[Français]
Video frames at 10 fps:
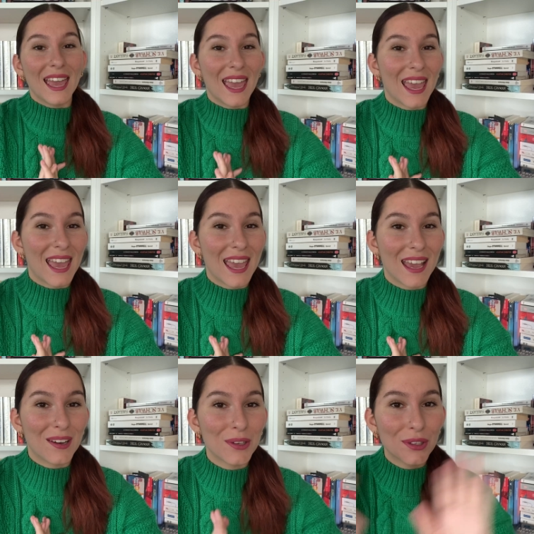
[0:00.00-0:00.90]

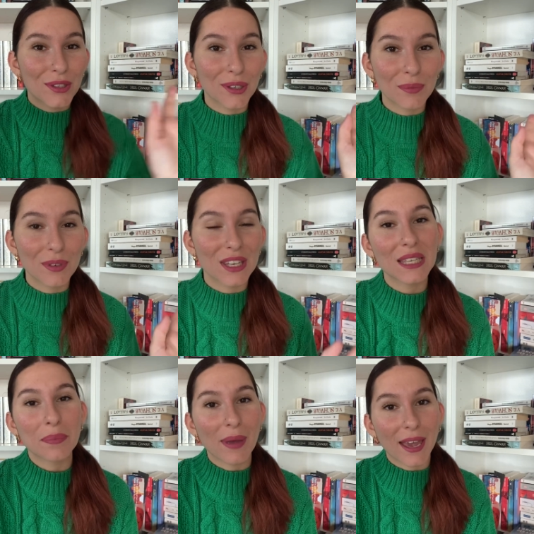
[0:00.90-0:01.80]
Hello eh, YouTube,
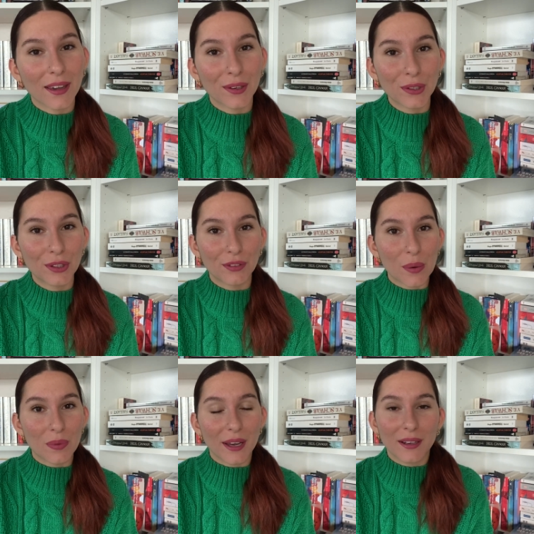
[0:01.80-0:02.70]
j'espère que tu vas
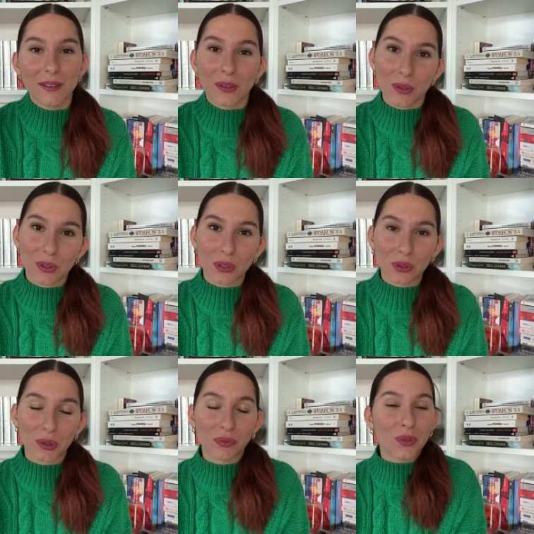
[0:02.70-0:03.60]
bien. On se
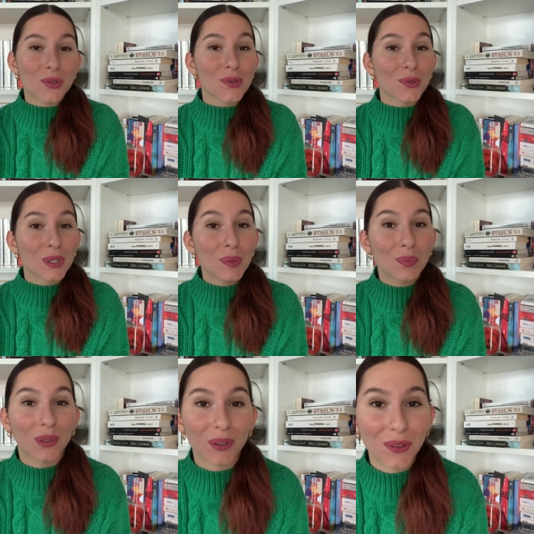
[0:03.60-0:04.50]
retrouve aujourd'hui
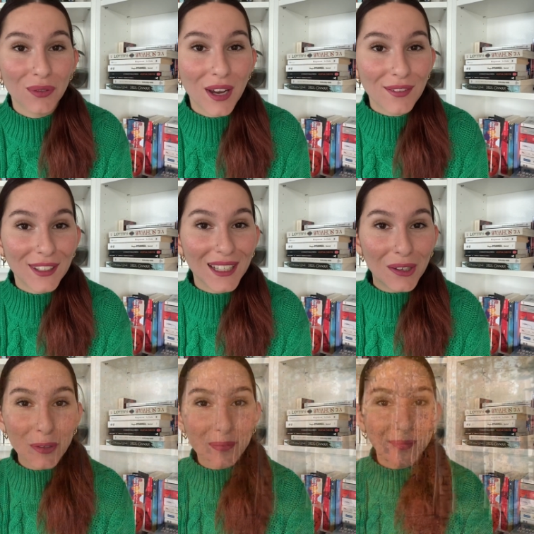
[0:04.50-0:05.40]
pour une nouvelle vidéo.